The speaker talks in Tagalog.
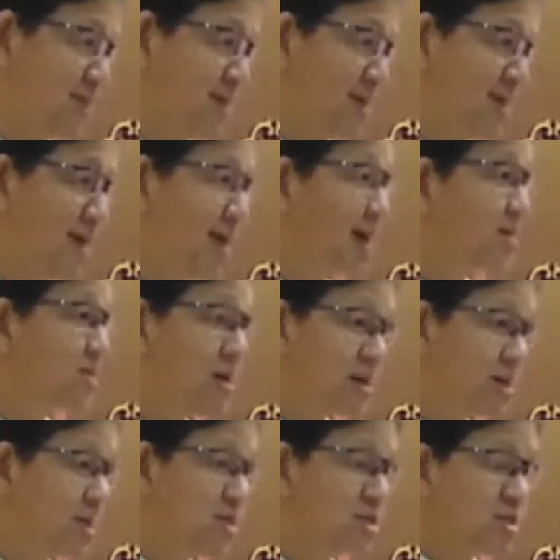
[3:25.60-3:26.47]
and
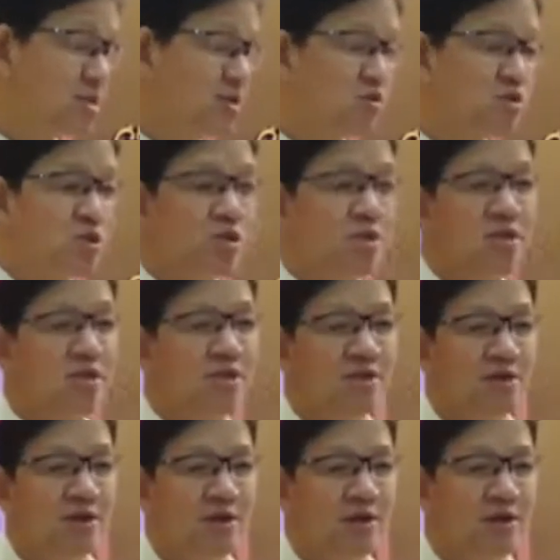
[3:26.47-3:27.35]
there is no
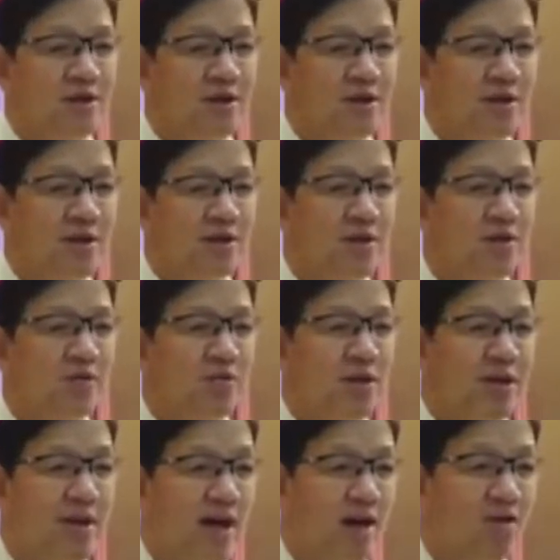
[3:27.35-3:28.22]
sinner
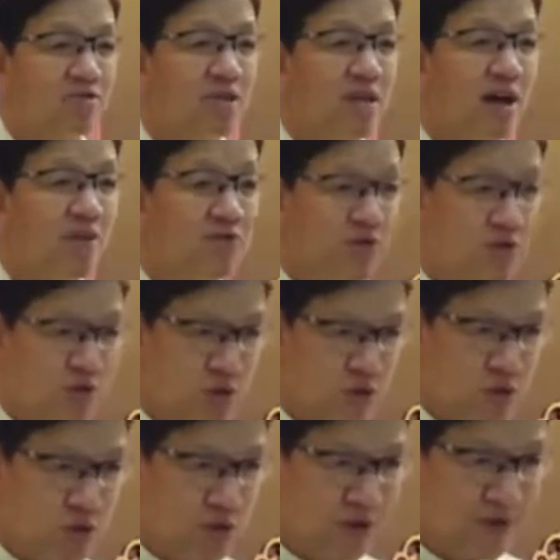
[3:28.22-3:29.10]
without a future.